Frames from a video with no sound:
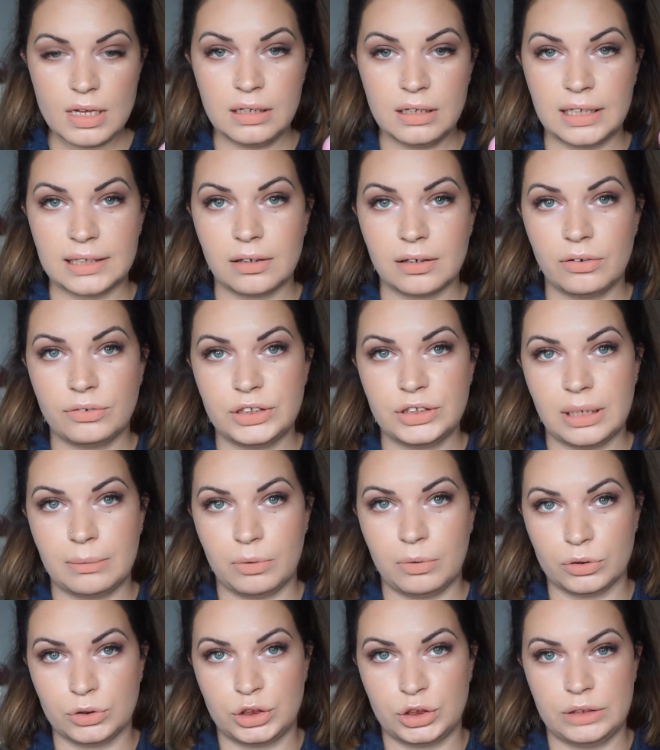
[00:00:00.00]
Dlatego
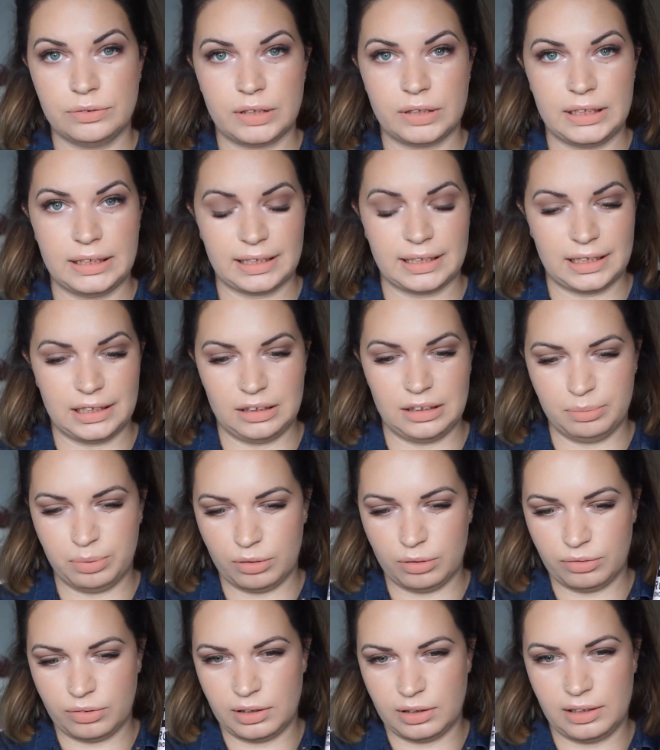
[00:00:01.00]
wzięłam odżywki takie
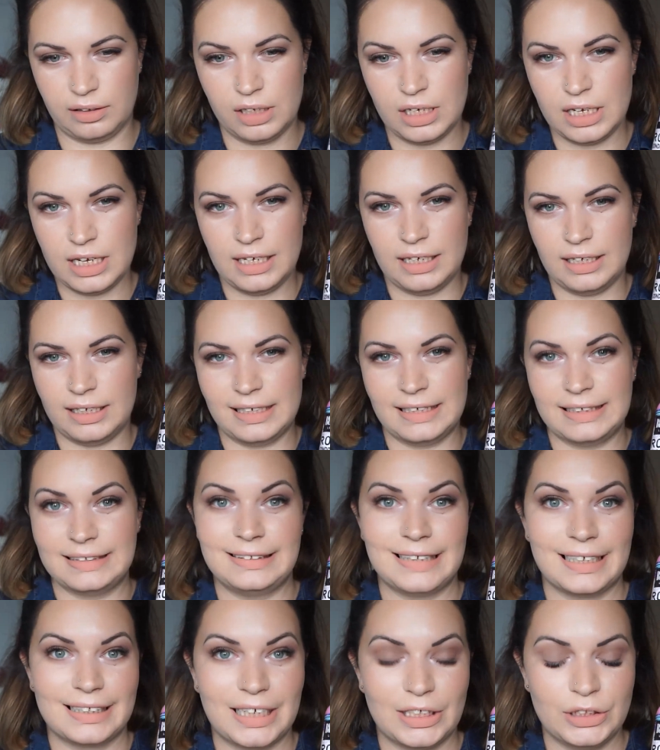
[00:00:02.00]
typowo e,
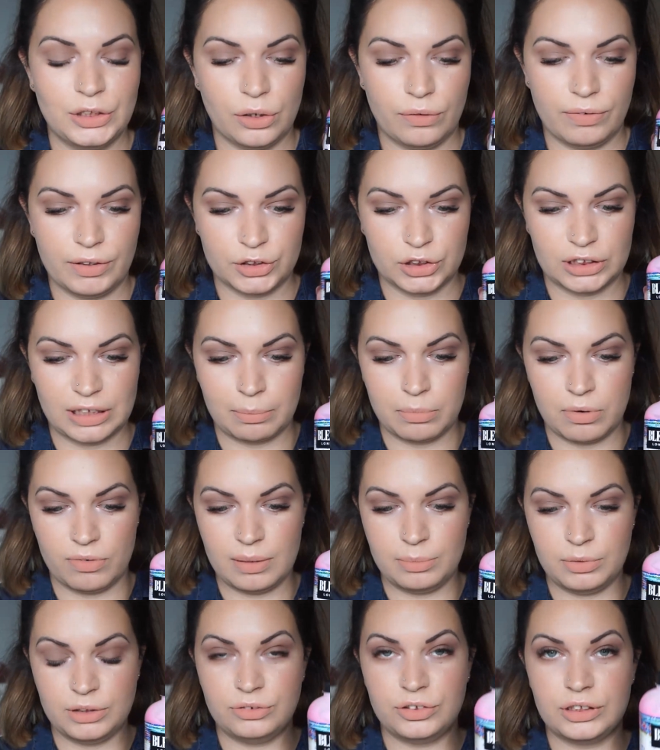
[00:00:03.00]
zadaniowe, że tak
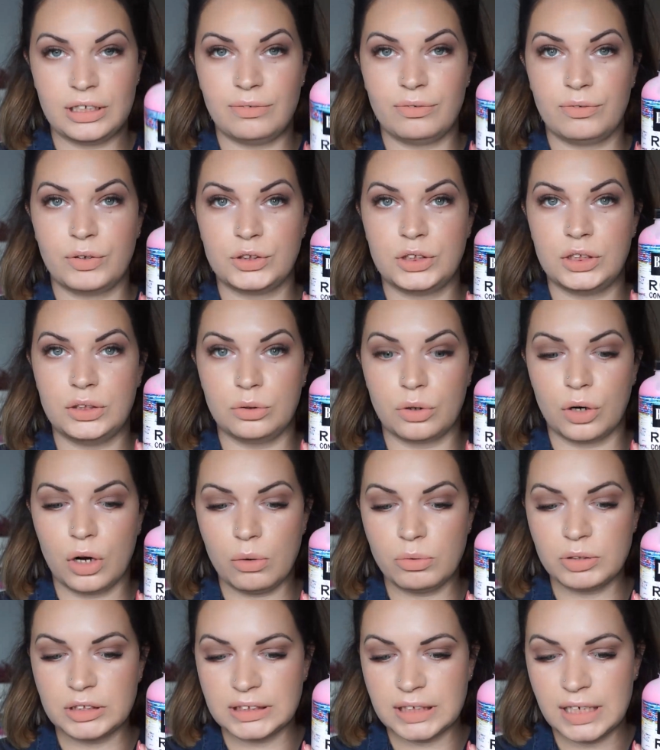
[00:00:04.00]
powiem i wzięłam w odcieniu
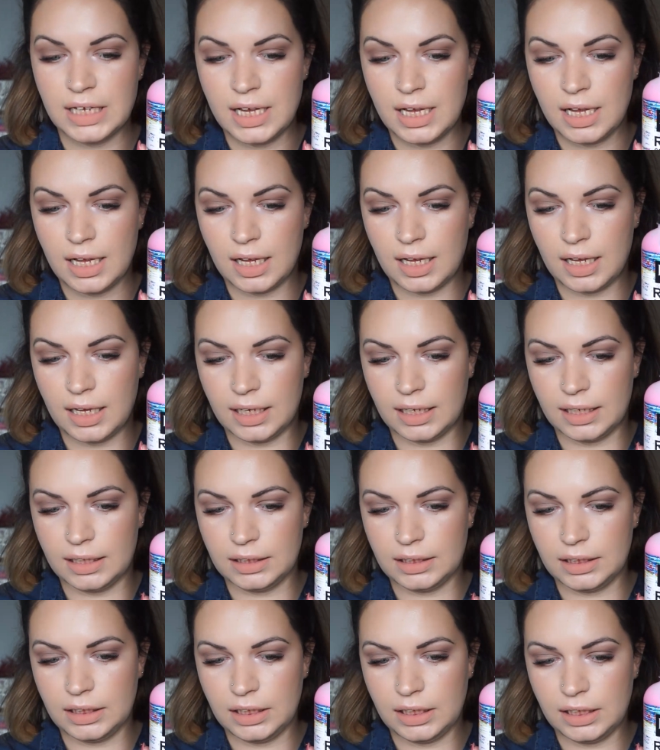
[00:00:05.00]
Rose E,
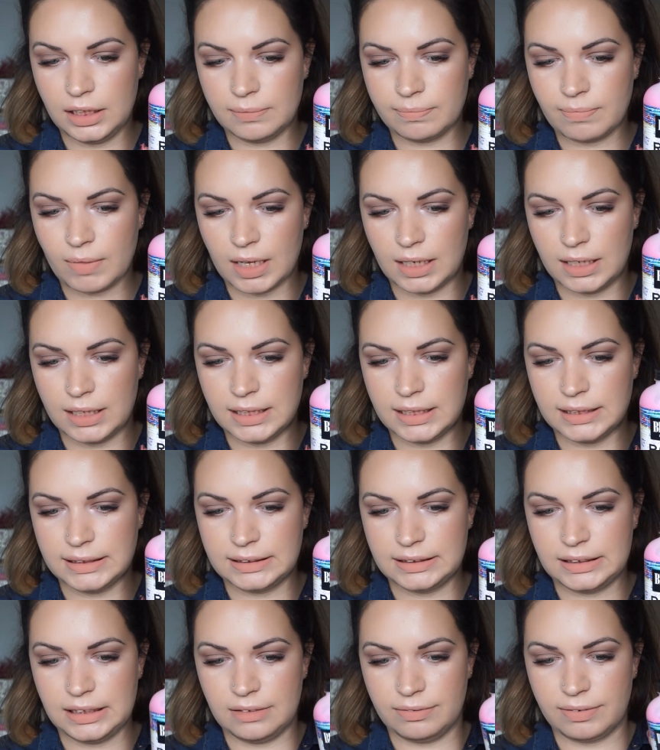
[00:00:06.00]
i e,
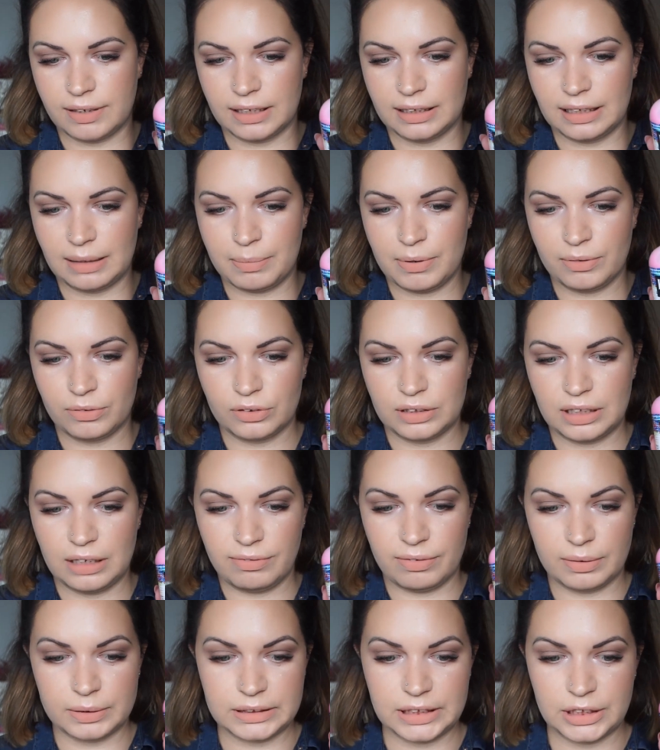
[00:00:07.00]
Silver. Na pewno
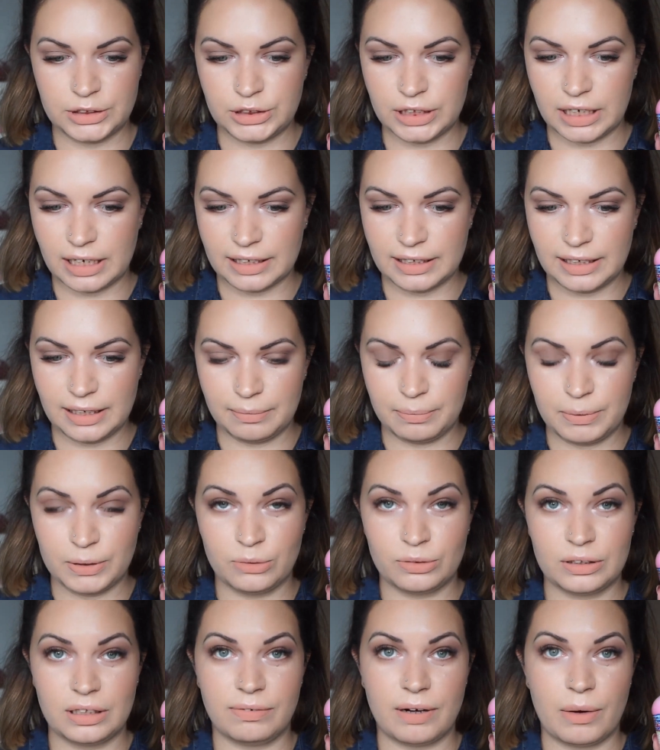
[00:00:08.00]
dam Wam znać, jakie
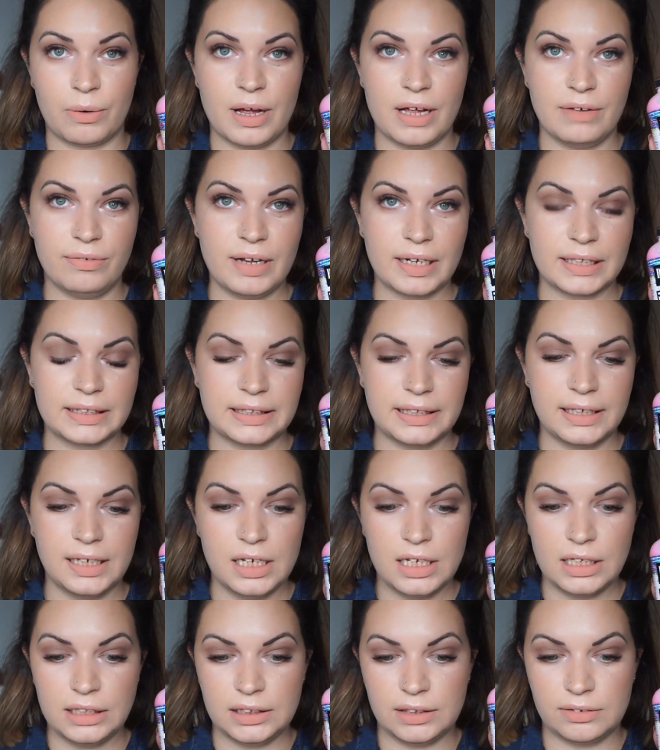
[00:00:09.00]
będą dawały efekty.
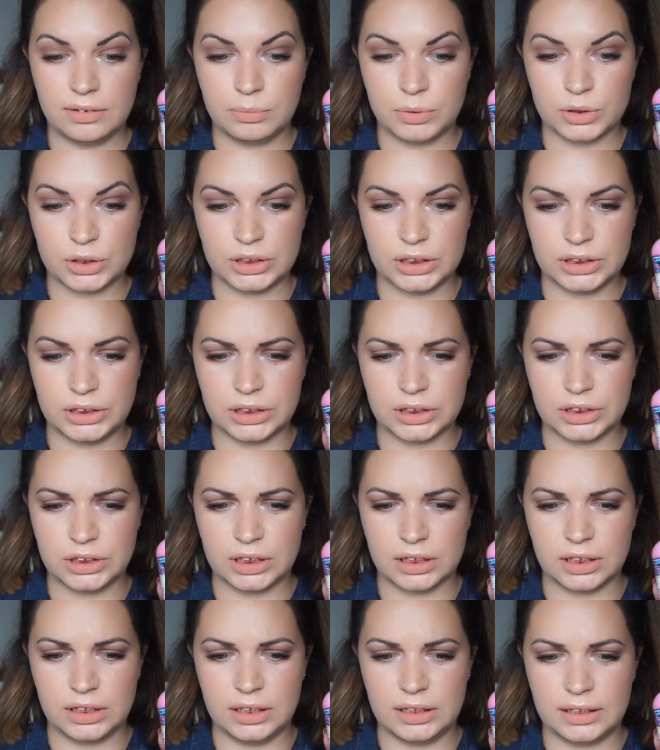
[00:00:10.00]
Nie wiem, może chcecie jakiś
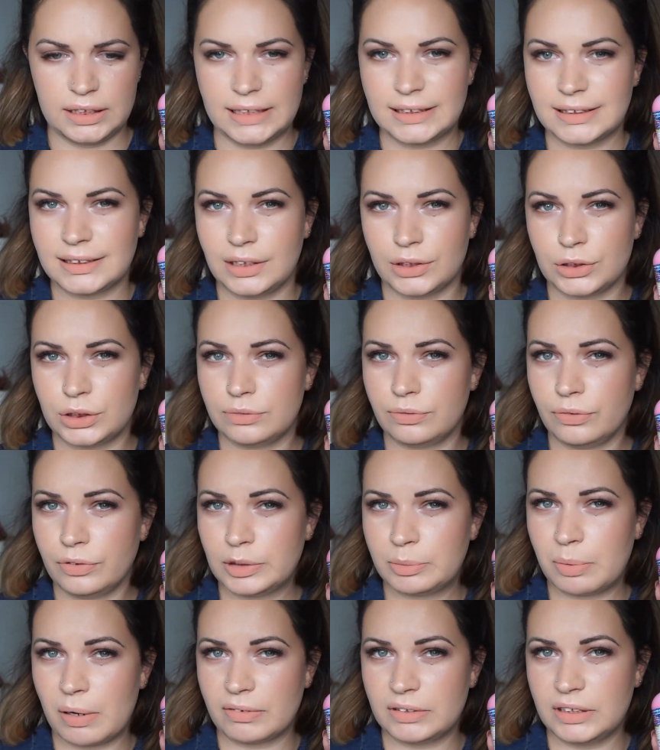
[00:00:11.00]
taki test na żywo,
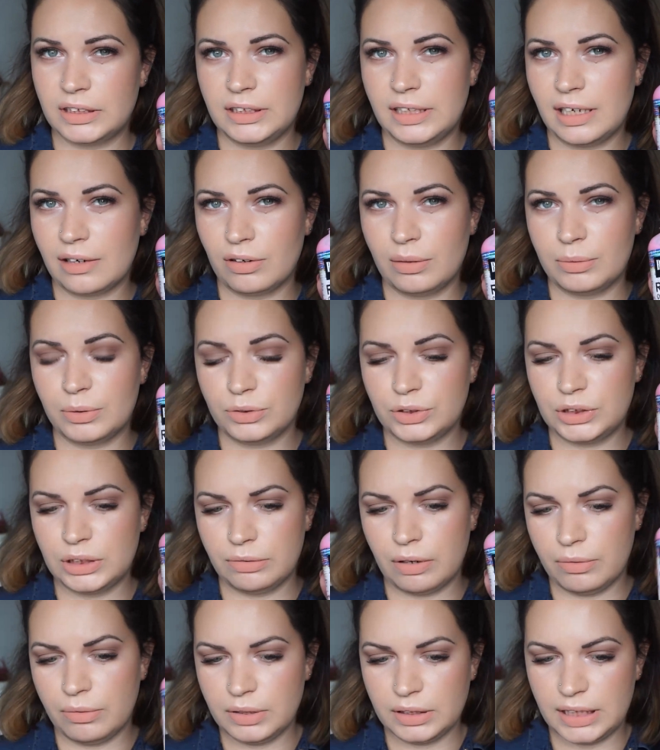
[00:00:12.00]
sprawdzenie jak będą
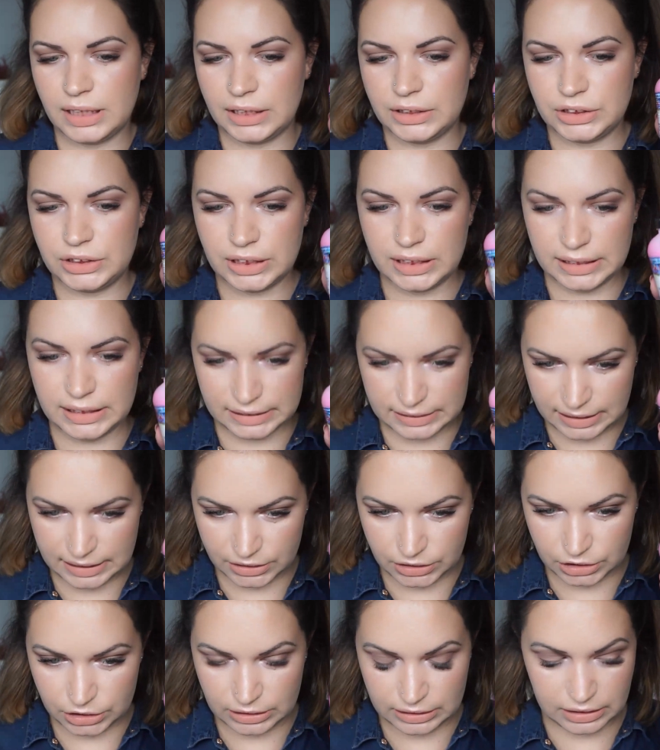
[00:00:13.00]
działały. Dajcie
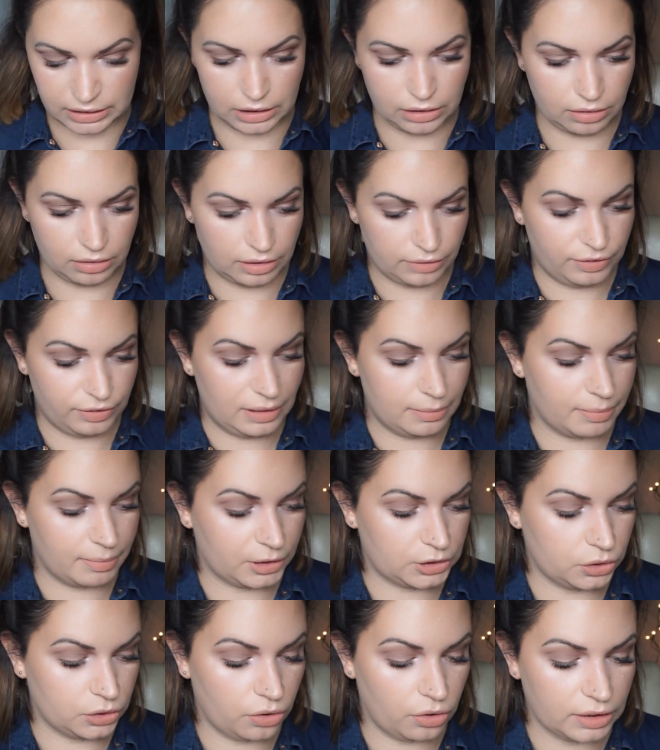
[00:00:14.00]
znać, jeśli taki filmik
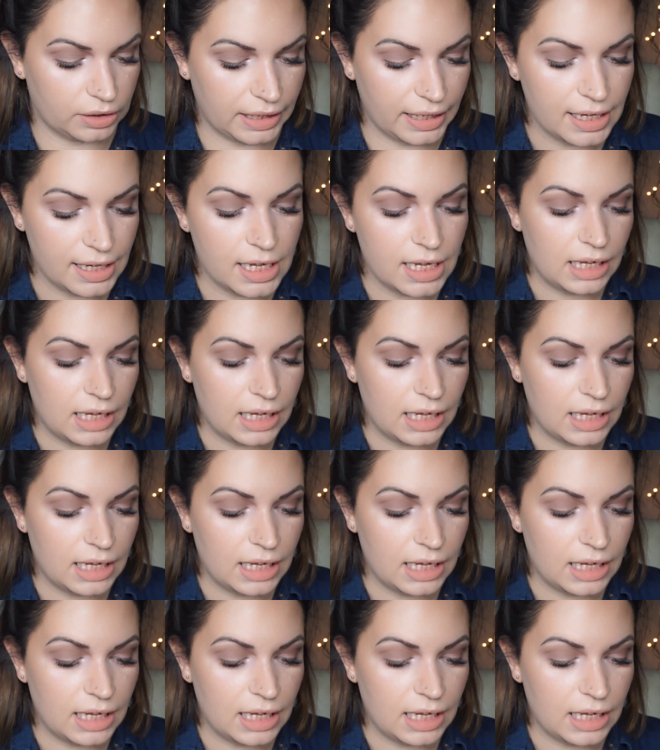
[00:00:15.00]
macie ochotę.